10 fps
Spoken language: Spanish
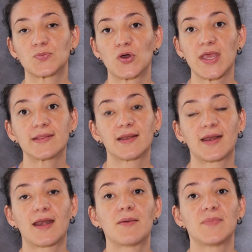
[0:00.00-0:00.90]
voy a
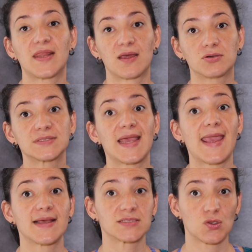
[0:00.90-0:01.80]
tener videos
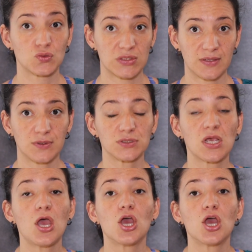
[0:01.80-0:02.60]
exclusivos